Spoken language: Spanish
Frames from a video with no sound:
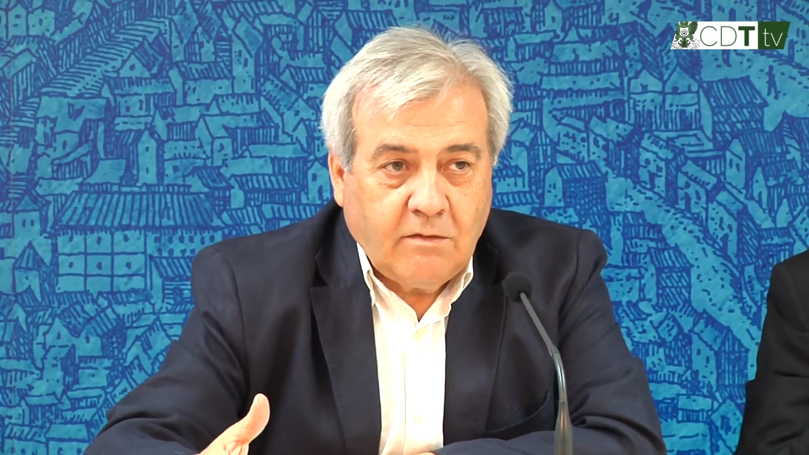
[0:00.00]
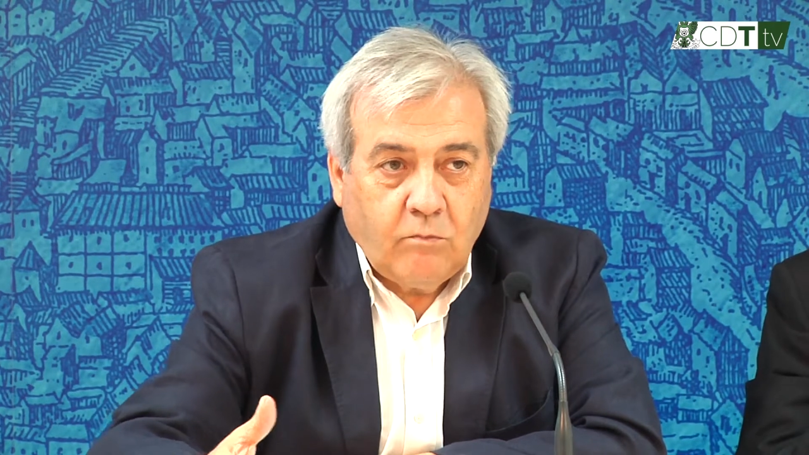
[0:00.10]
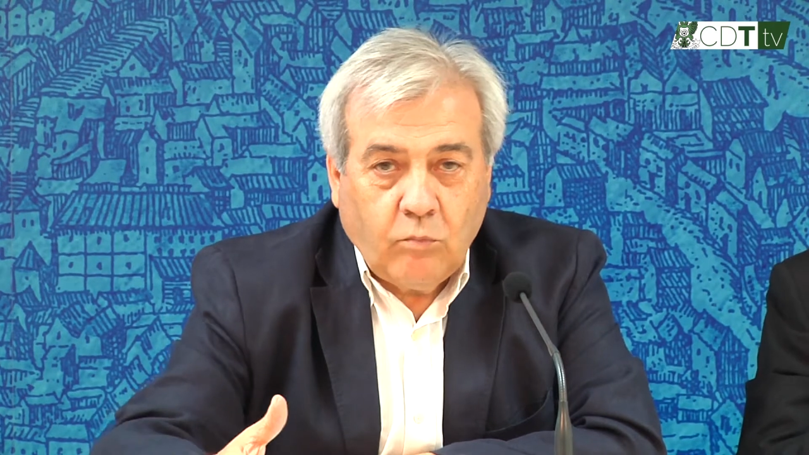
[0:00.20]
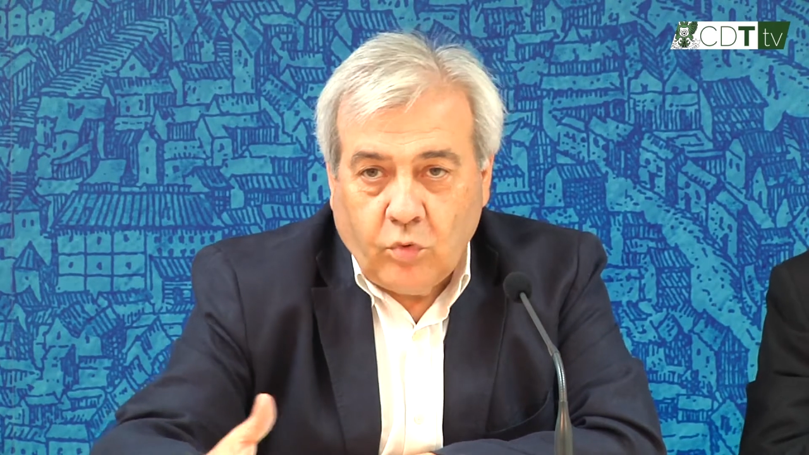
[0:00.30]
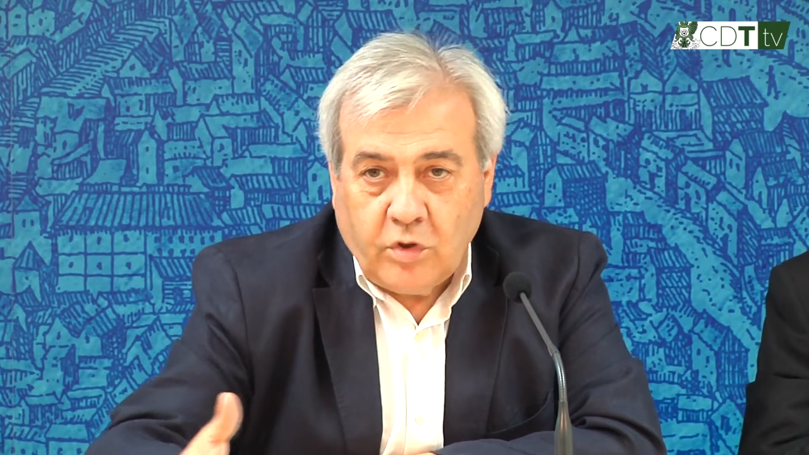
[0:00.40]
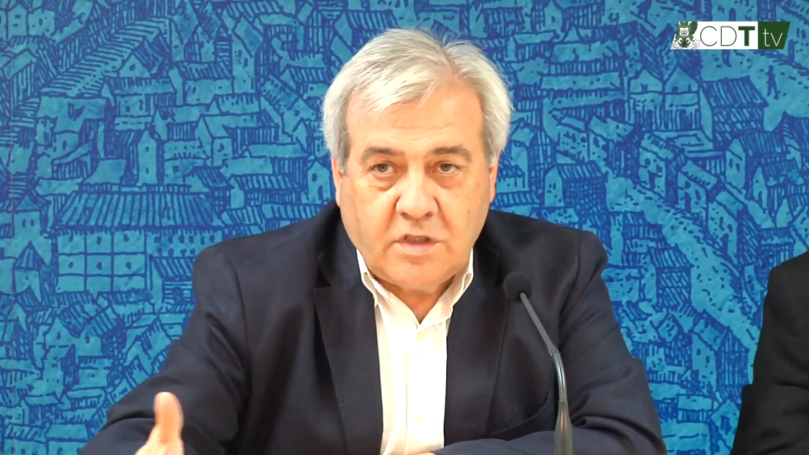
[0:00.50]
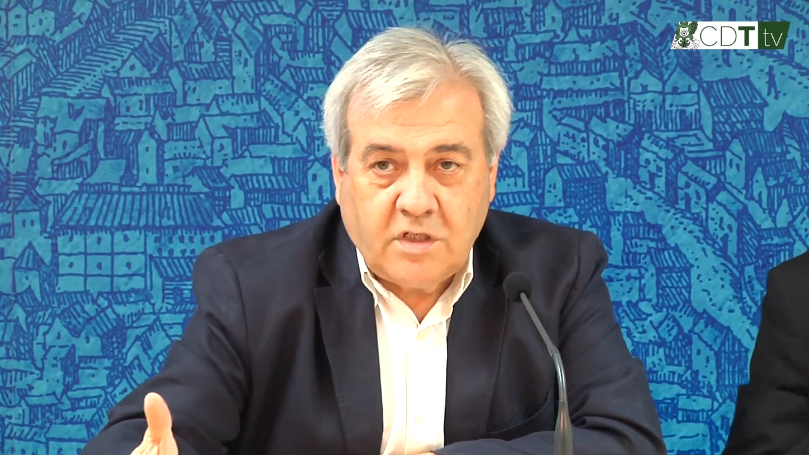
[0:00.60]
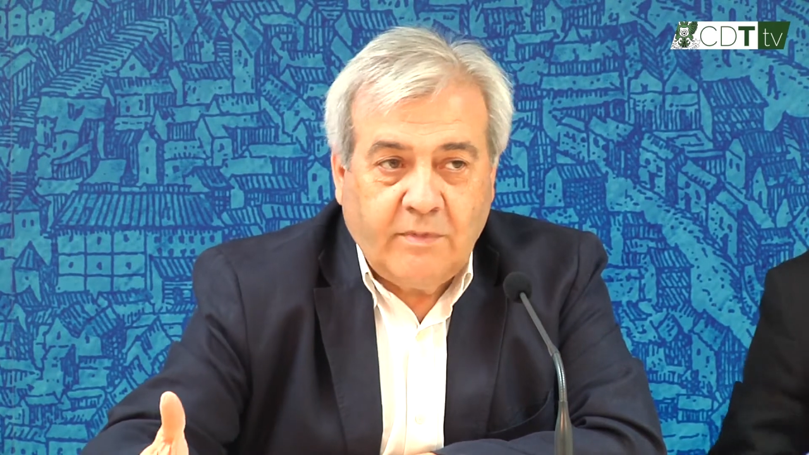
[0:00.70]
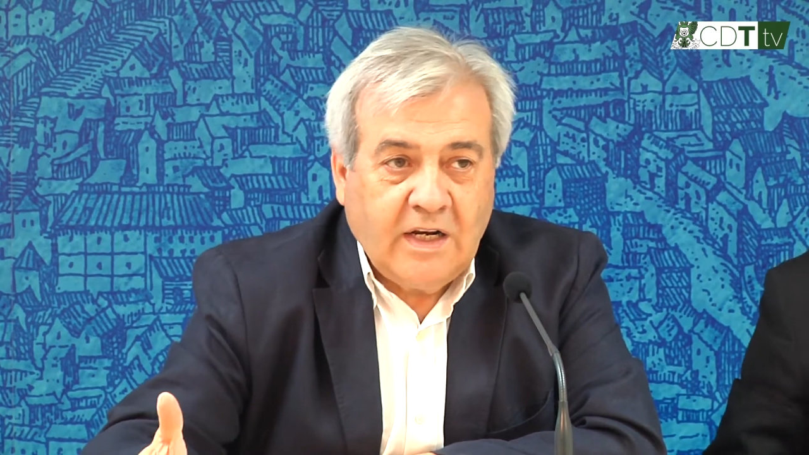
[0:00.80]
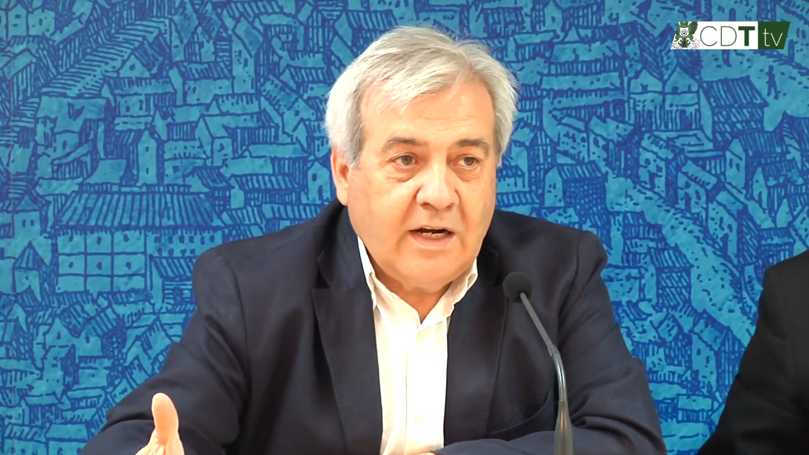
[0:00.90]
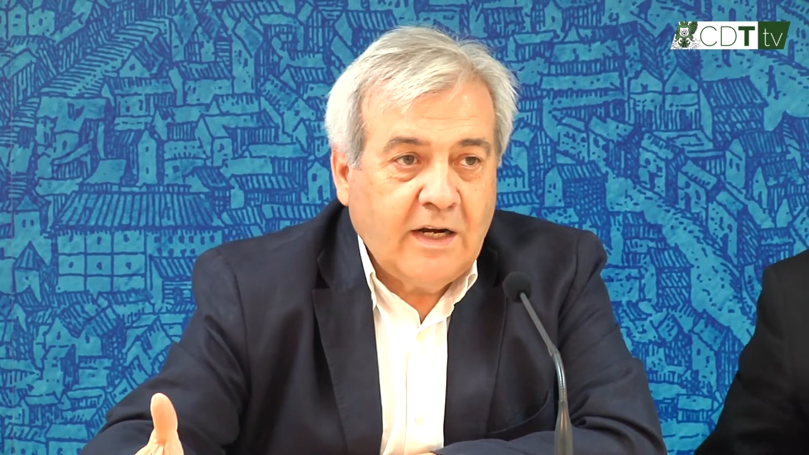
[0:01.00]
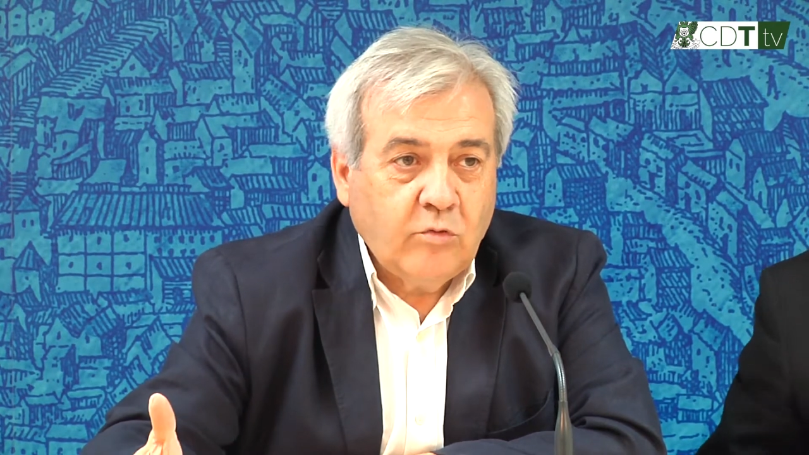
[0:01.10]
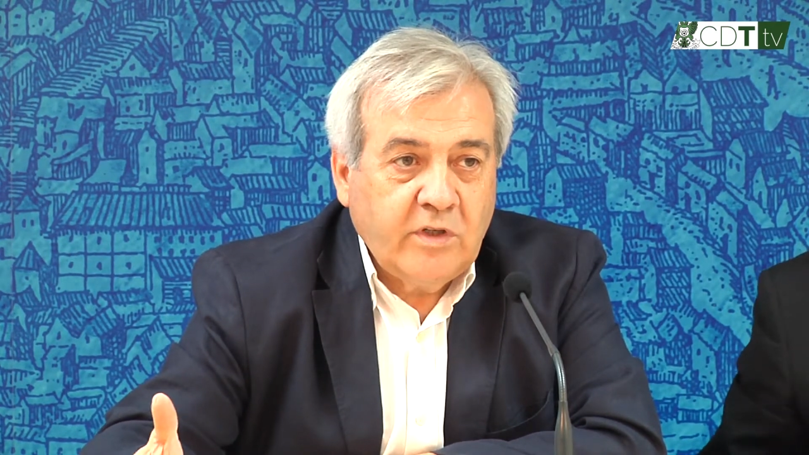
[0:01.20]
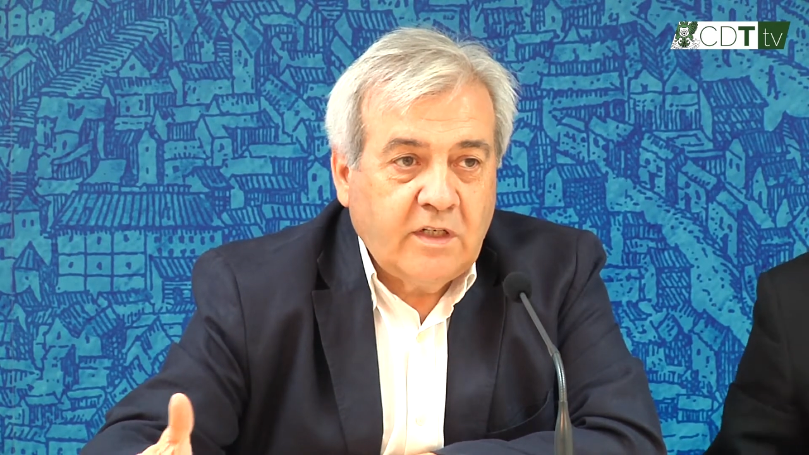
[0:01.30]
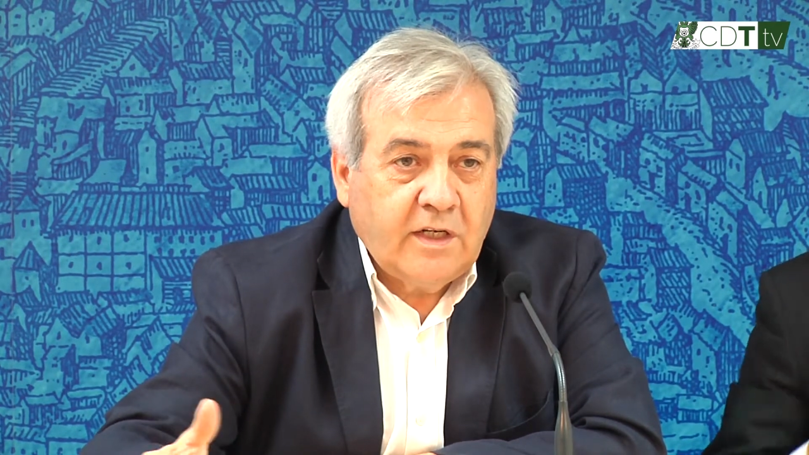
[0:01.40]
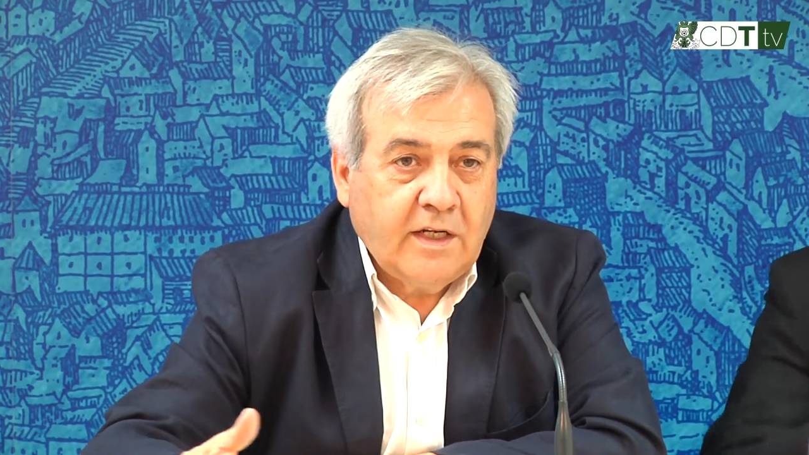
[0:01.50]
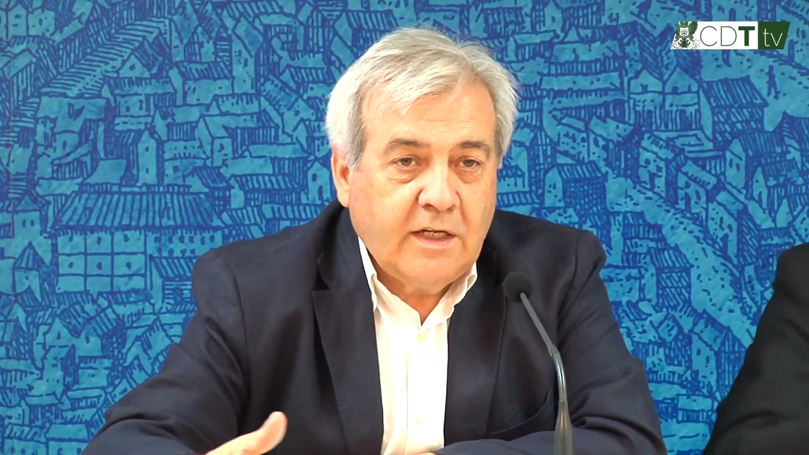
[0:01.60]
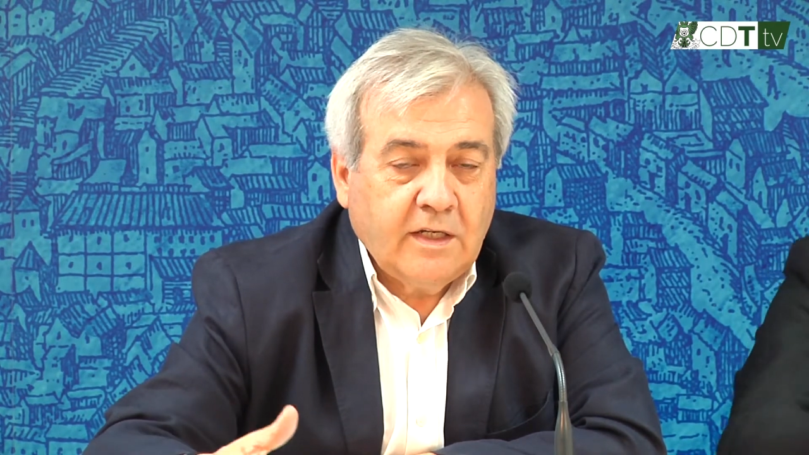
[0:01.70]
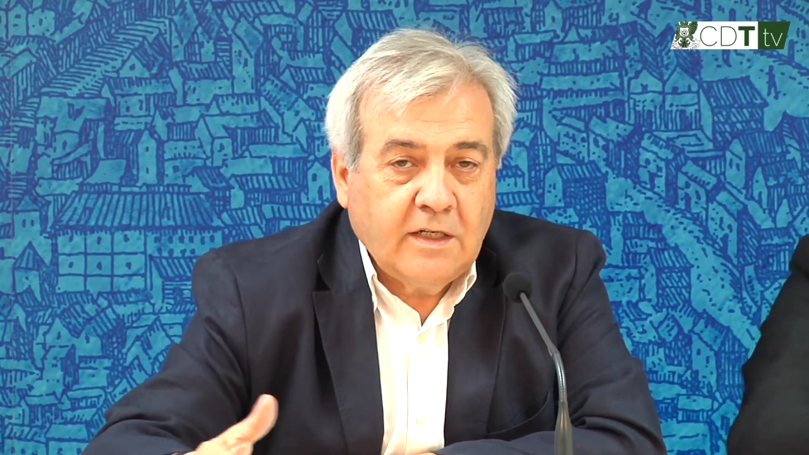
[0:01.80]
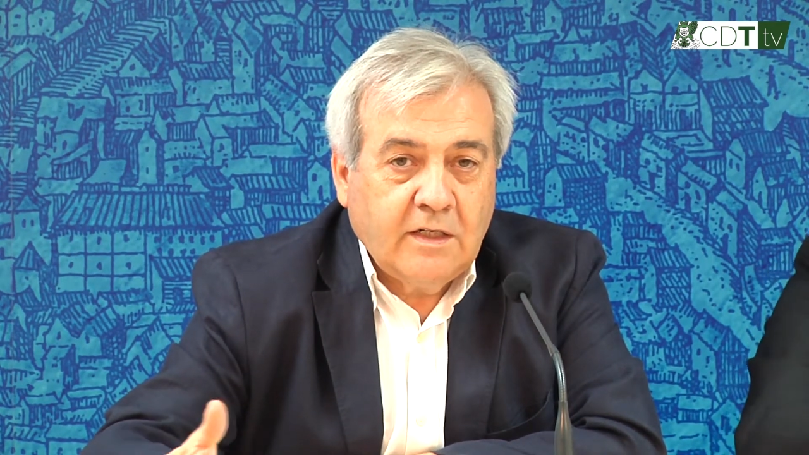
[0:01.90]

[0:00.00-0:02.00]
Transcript: muy similar a la nuestra,